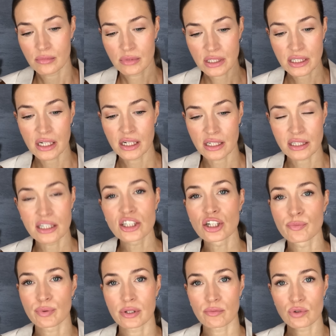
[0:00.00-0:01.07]
сильно
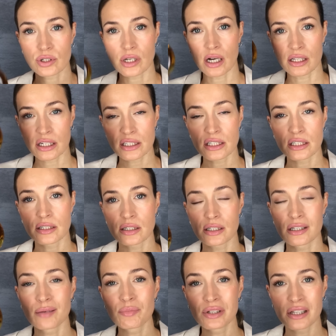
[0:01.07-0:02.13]
слышит, потому что она здесь
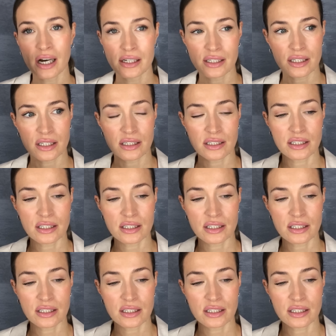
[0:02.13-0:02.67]
доминантнее.